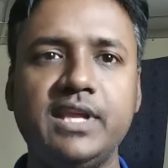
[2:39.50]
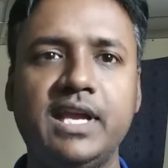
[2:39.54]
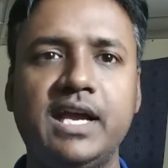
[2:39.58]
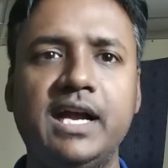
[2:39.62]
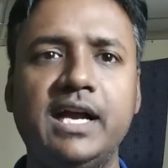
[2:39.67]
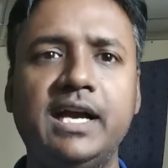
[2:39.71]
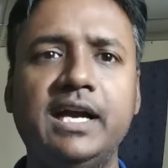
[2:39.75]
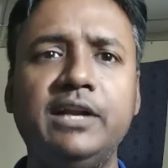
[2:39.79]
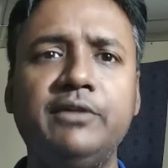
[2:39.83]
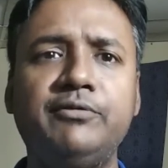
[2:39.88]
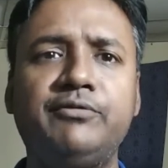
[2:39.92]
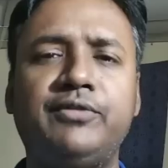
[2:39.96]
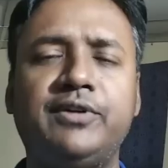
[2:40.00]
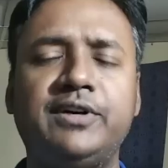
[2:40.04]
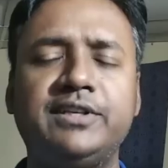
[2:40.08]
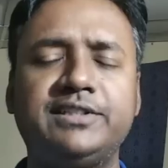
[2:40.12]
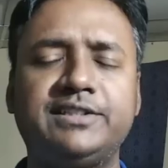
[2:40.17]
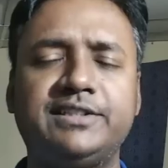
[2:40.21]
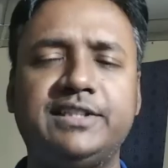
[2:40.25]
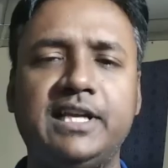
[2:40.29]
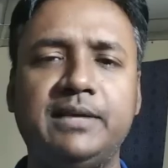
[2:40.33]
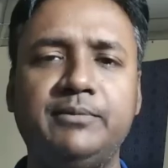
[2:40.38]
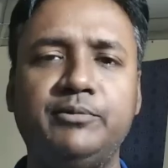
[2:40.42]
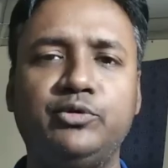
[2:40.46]
अगर
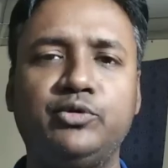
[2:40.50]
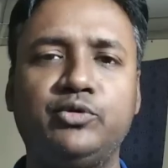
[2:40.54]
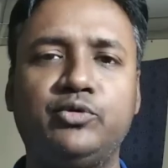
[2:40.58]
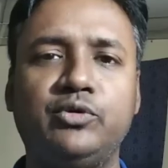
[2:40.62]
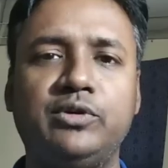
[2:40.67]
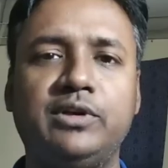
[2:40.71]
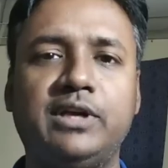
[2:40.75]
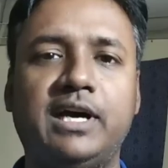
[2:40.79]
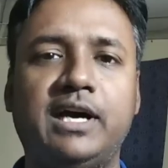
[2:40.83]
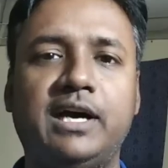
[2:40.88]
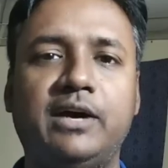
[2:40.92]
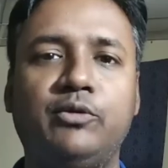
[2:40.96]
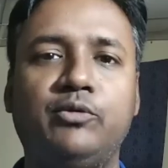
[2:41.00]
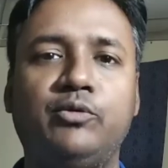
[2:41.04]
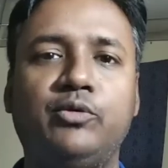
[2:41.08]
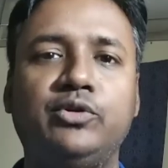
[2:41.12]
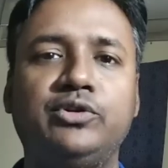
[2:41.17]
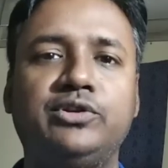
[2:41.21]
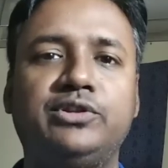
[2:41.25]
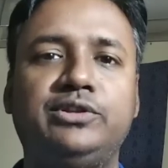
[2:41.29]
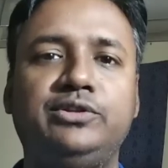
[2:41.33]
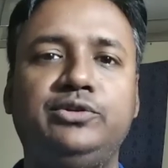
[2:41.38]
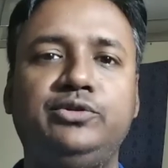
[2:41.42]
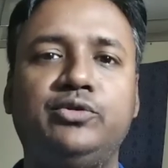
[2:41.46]
फर्स्ट टाइम उनको वो
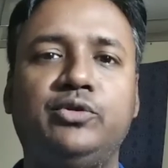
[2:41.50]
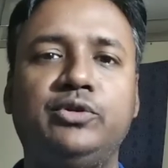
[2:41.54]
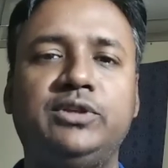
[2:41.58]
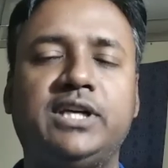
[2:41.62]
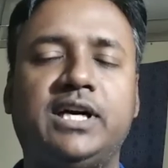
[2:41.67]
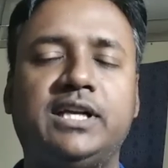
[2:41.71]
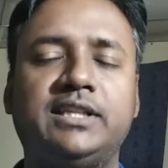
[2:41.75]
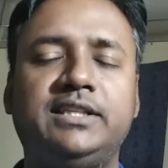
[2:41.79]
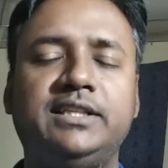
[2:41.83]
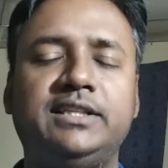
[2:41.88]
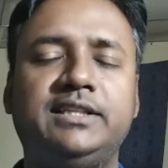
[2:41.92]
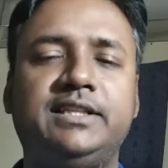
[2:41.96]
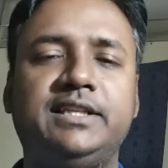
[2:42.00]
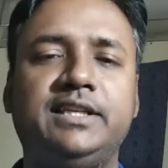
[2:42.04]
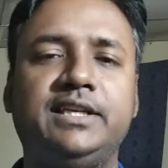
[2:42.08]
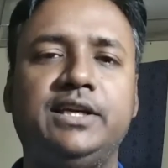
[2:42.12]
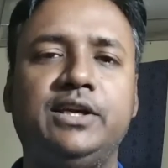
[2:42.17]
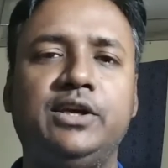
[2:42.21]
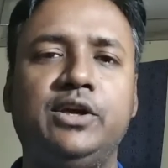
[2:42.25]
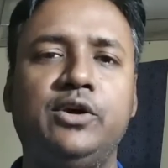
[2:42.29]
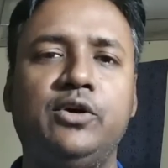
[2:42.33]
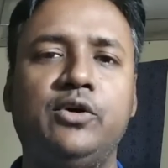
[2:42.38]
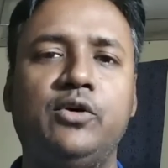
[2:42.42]
जो चाहती थी